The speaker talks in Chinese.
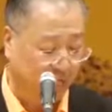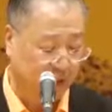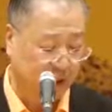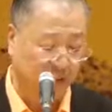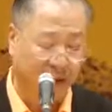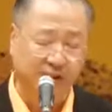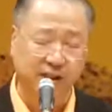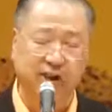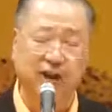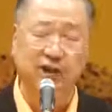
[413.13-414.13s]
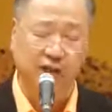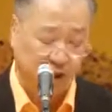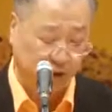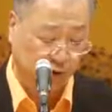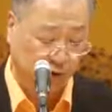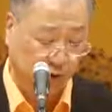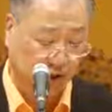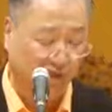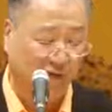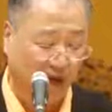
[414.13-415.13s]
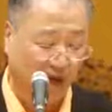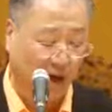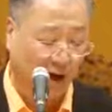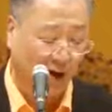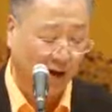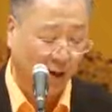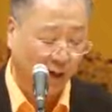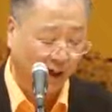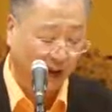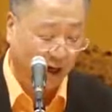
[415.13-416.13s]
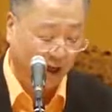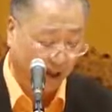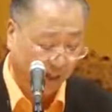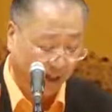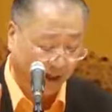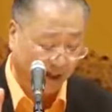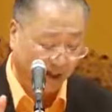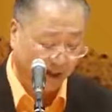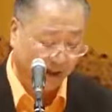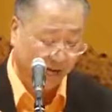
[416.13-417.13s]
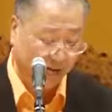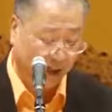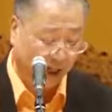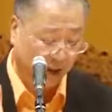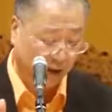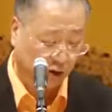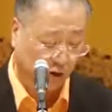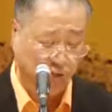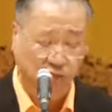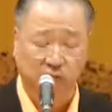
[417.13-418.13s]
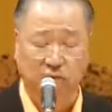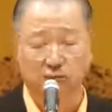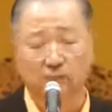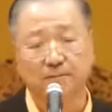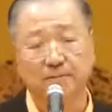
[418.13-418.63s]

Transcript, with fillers: 因为这些嫉妒和烦恼会让你变得更加的痛苦。